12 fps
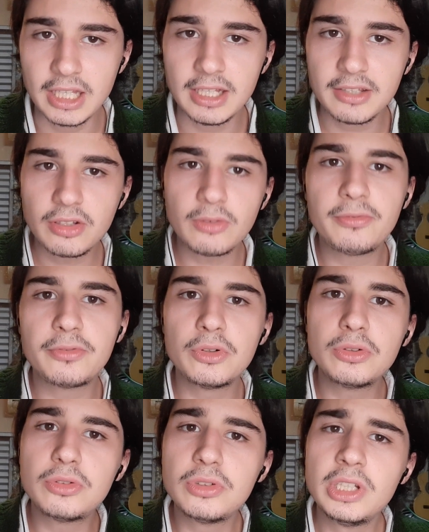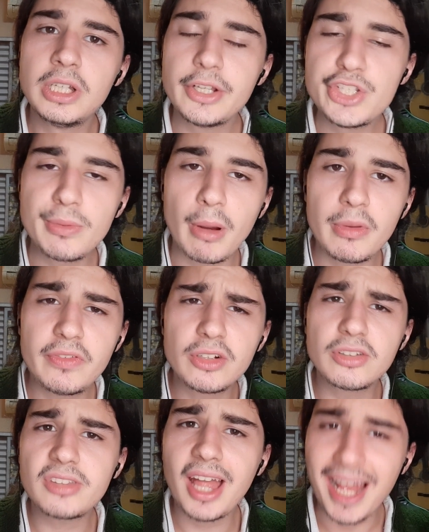são fruto de
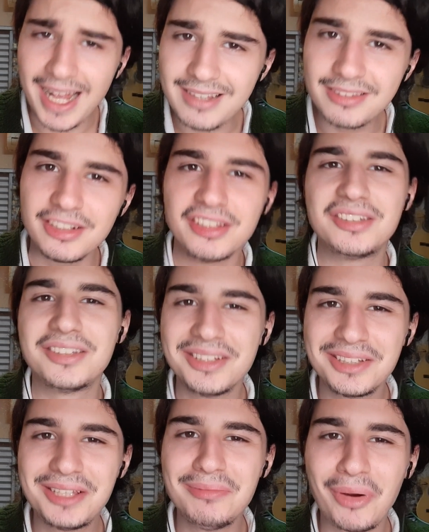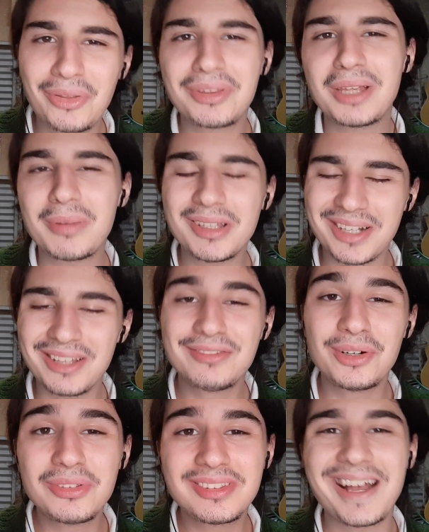mamíferos terrestres que muito tempo atrás
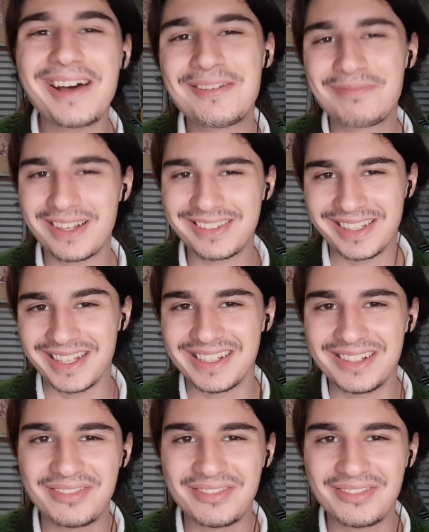voltaram para a Terra,